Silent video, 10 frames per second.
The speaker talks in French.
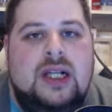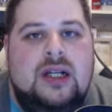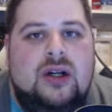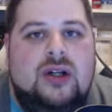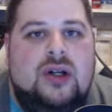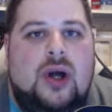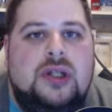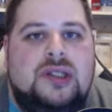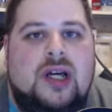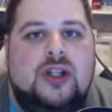Euh,
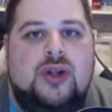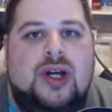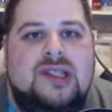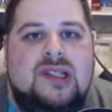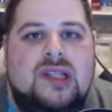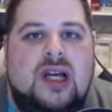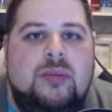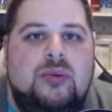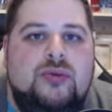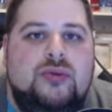c'est un jeu assez
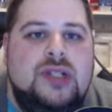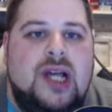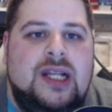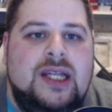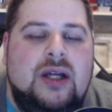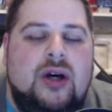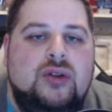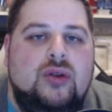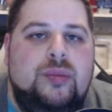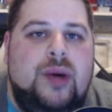simple où vous allez
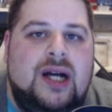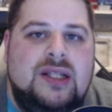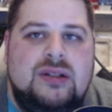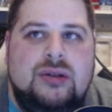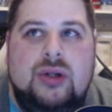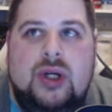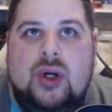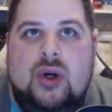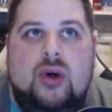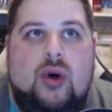de base
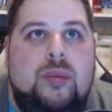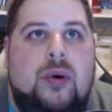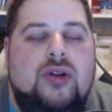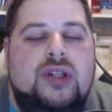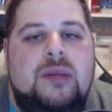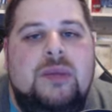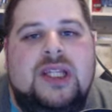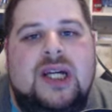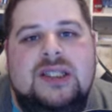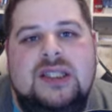reprendre des
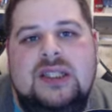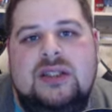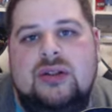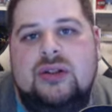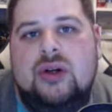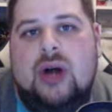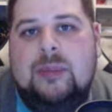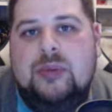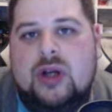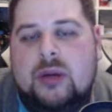mécaniques un
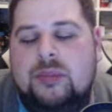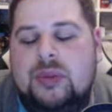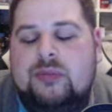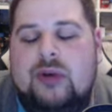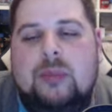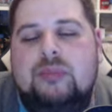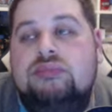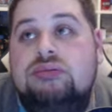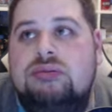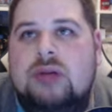peu comme...
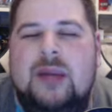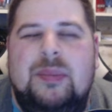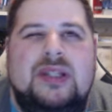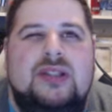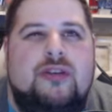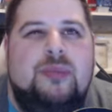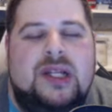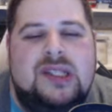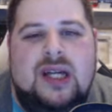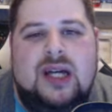ouais, Prince of
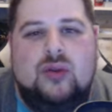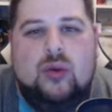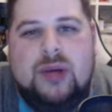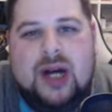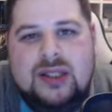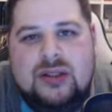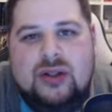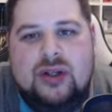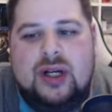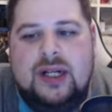Persia, Tomb
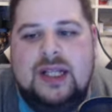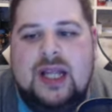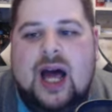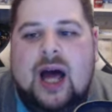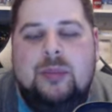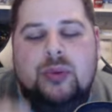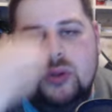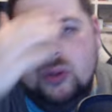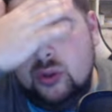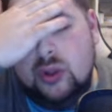Raider, un peu
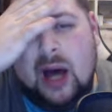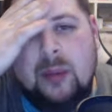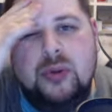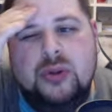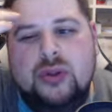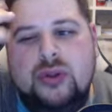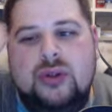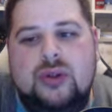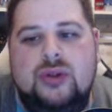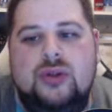de, un peu
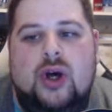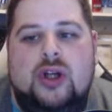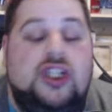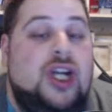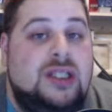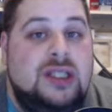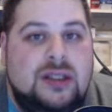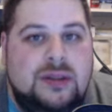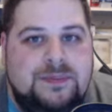de Uncharted.